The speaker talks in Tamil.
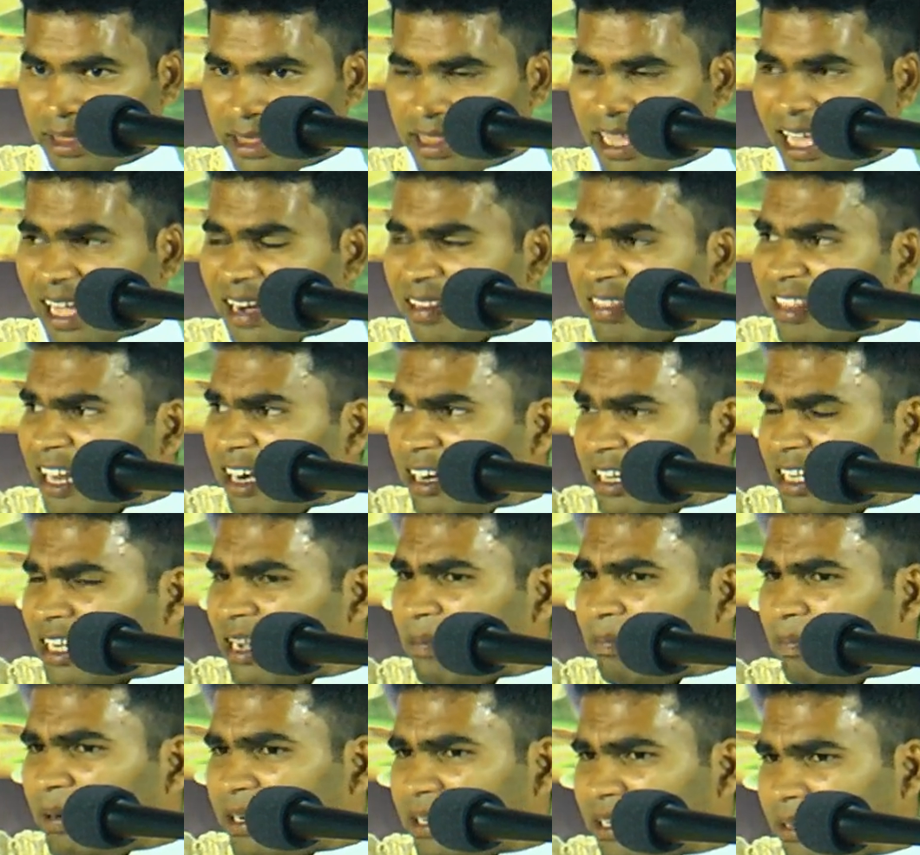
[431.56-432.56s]

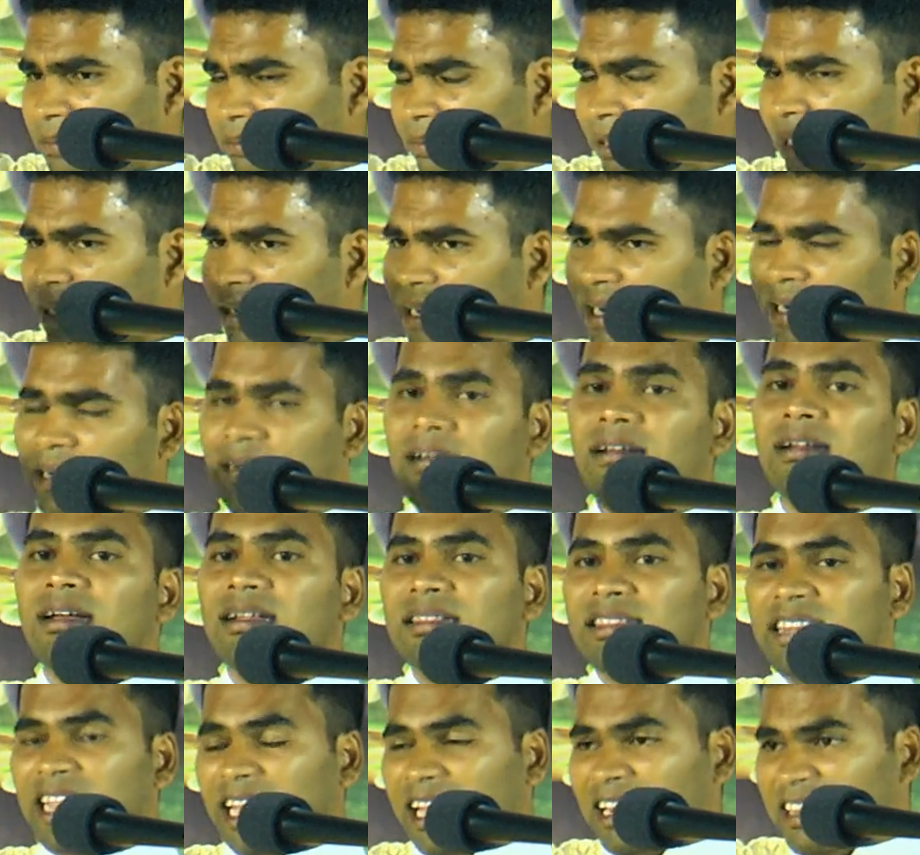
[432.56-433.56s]
தேர்ந்தெடுக்கப்பட்ட மக்கள்
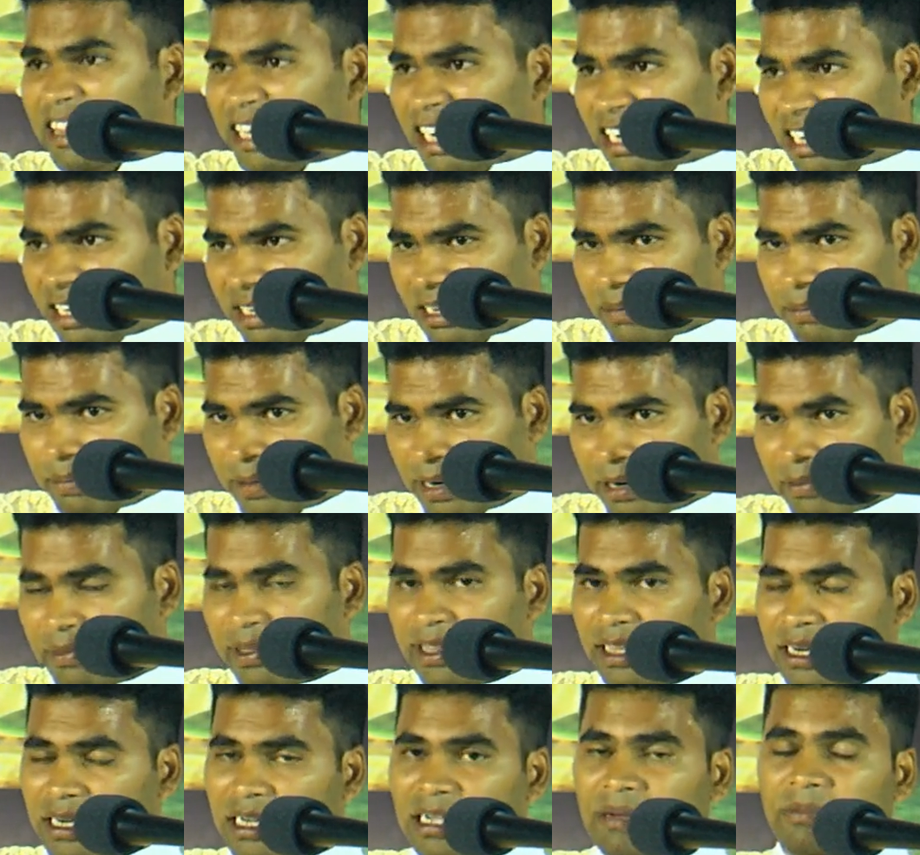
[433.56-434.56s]

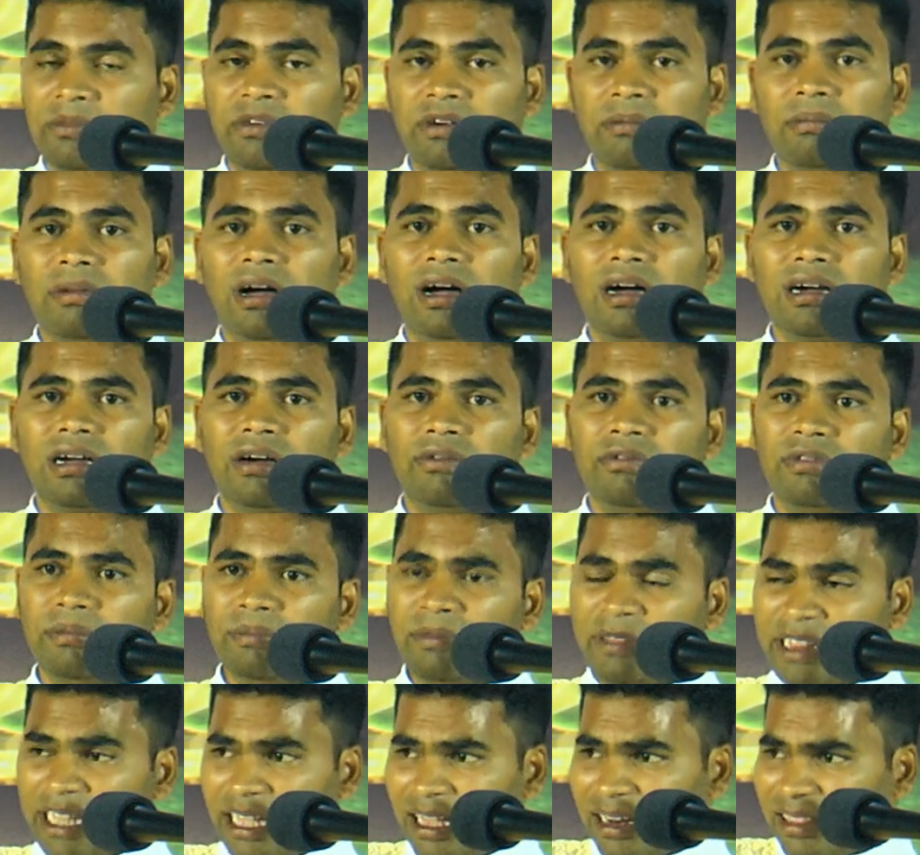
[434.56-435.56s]
தேர்ந்தெடுக்கப்படுவதற்கு
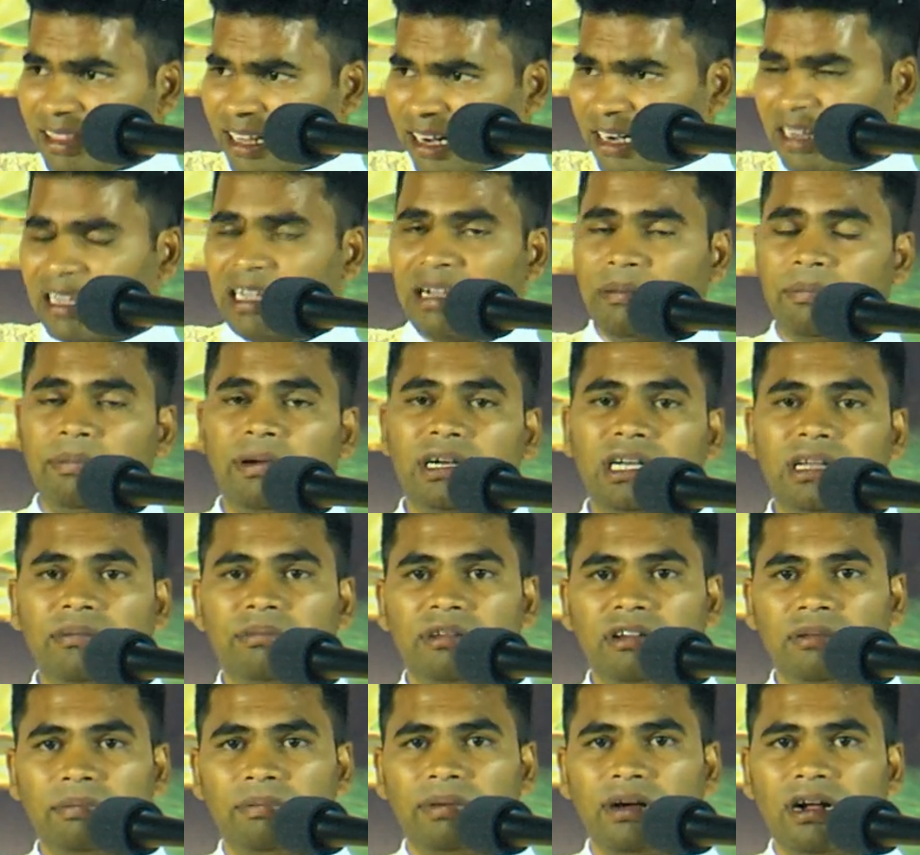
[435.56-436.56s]
முன்பாகவும் தேர்ந்தெடுக்கப்பட்ட
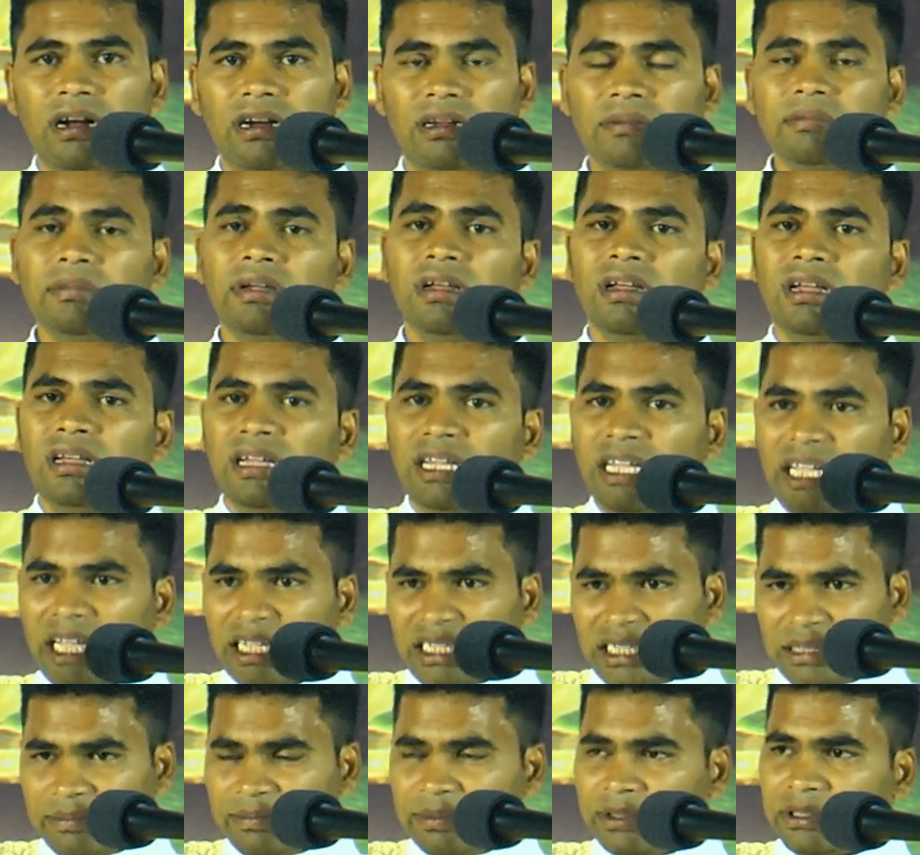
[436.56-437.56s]
பிற்பாடும்
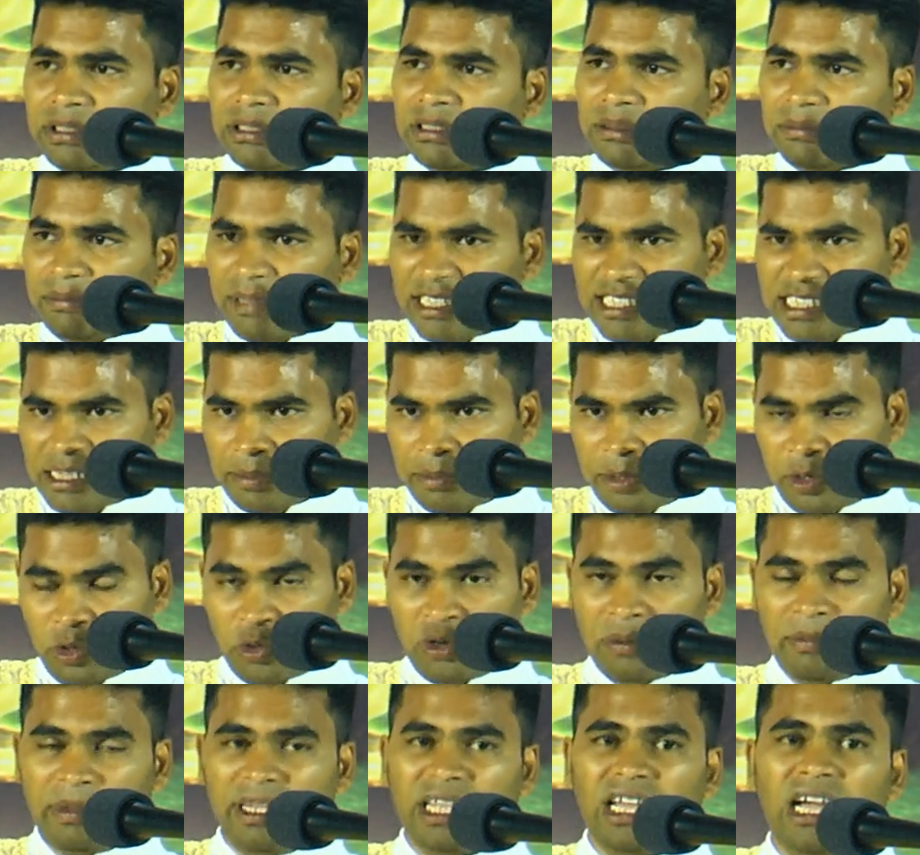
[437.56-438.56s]
எகிப்து
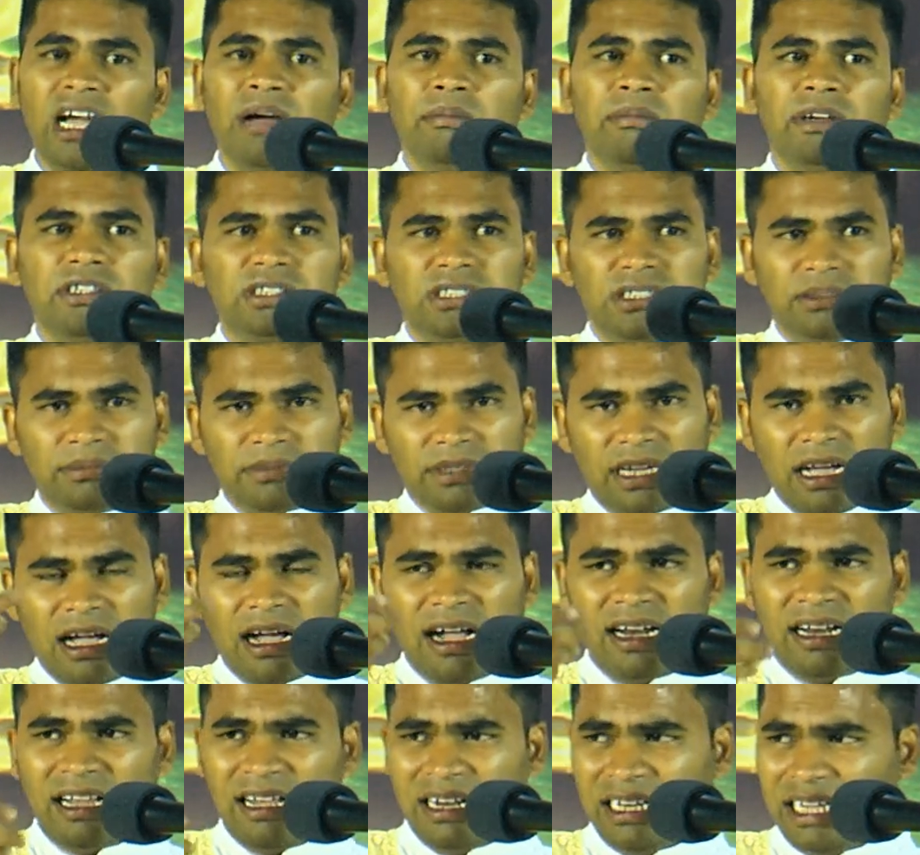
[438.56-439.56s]
மெசபடோமியா மற்றும்
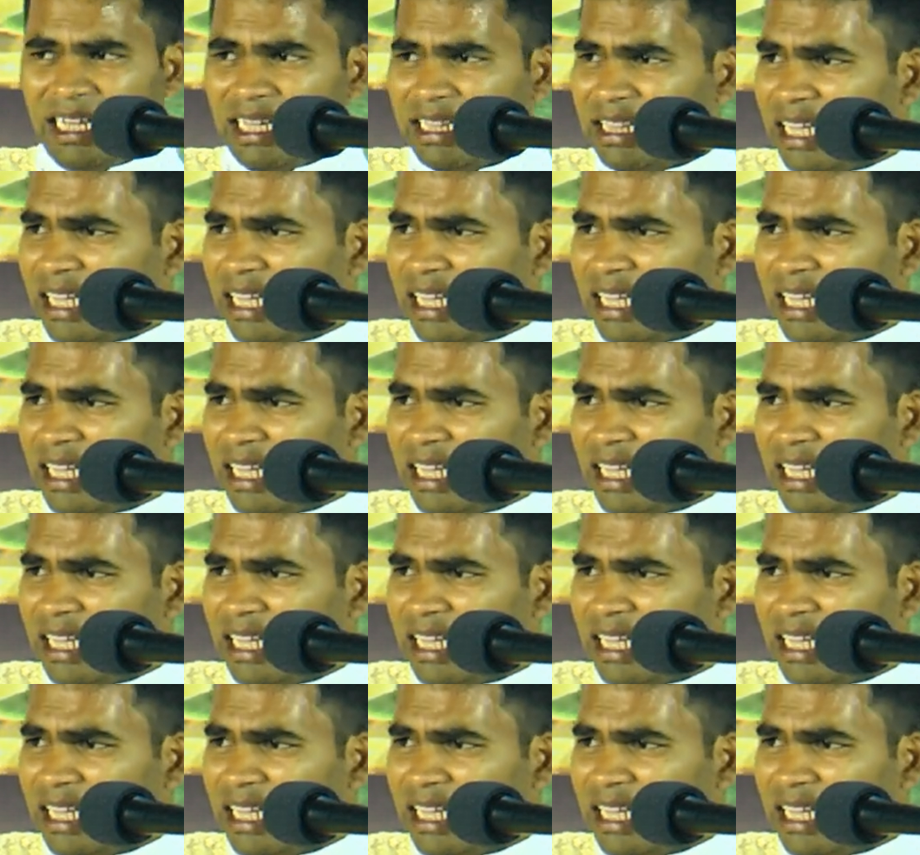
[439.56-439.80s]
கானானிய